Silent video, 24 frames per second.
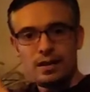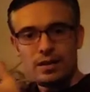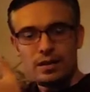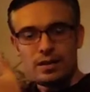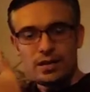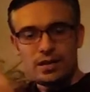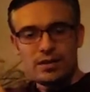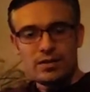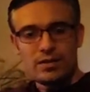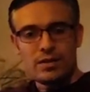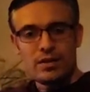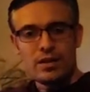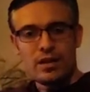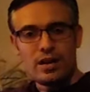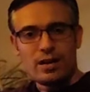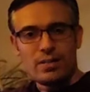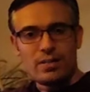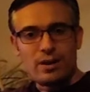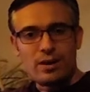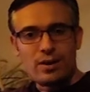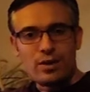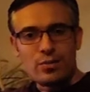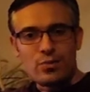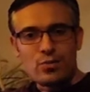Sevgili
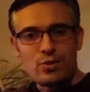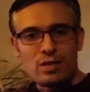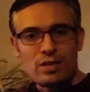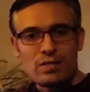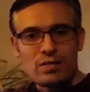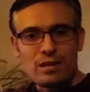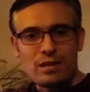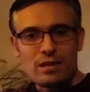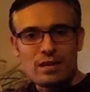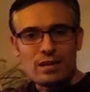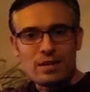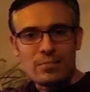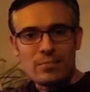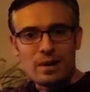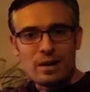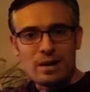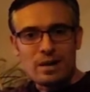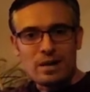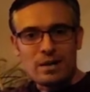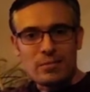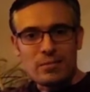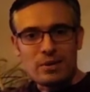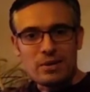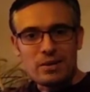akvaryum severler
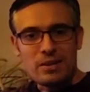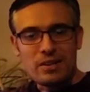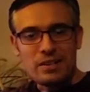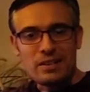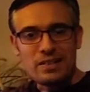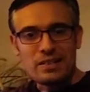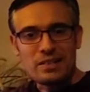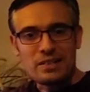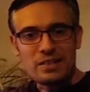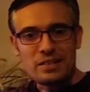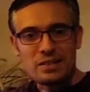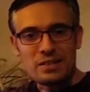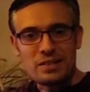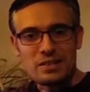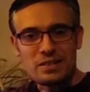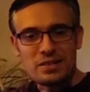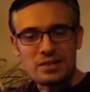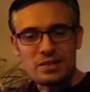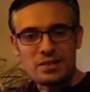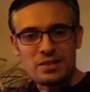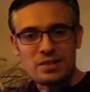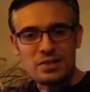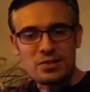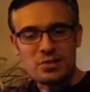merhabalar
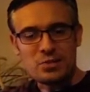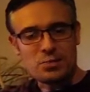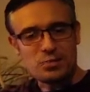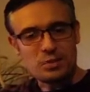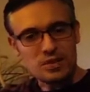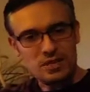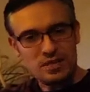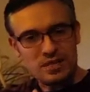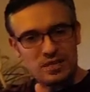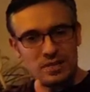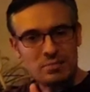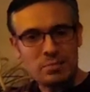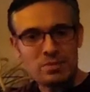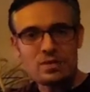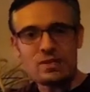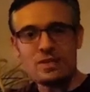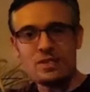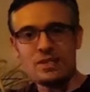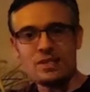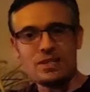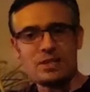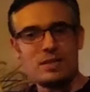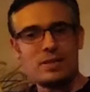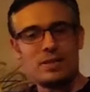nasılsınız? Umarız
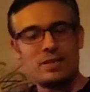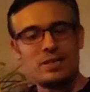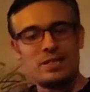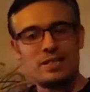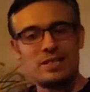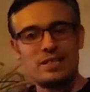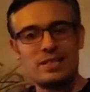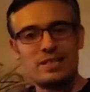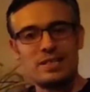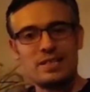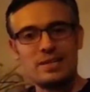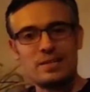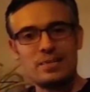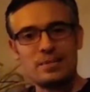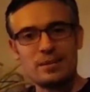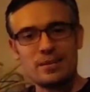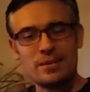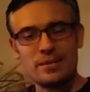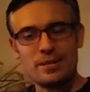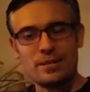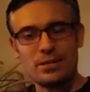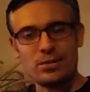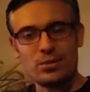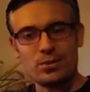hepiniz iyisinizdir.
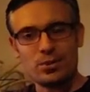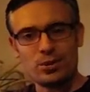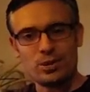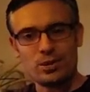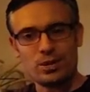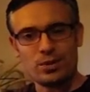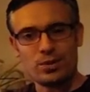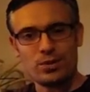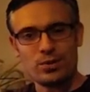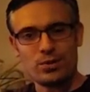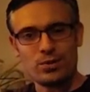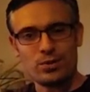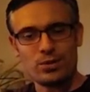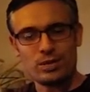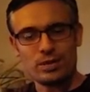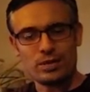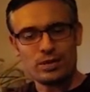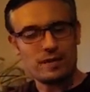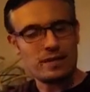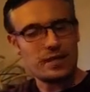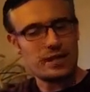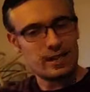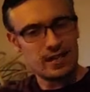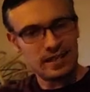Bizleri soracak
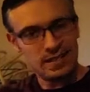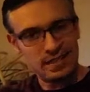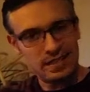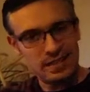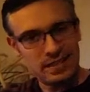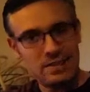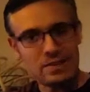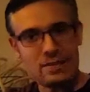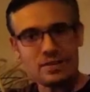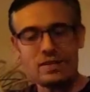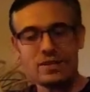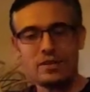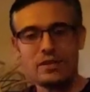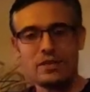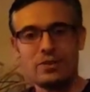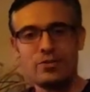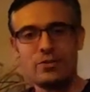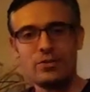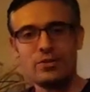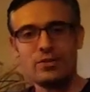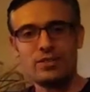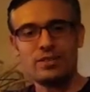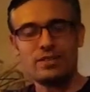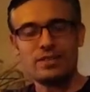olursanız gayet iyiyiz.
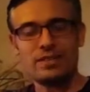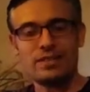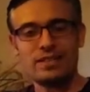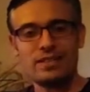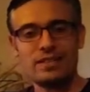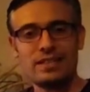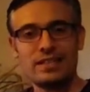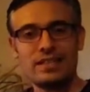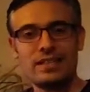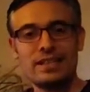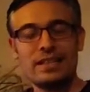Teşekkür ederiz.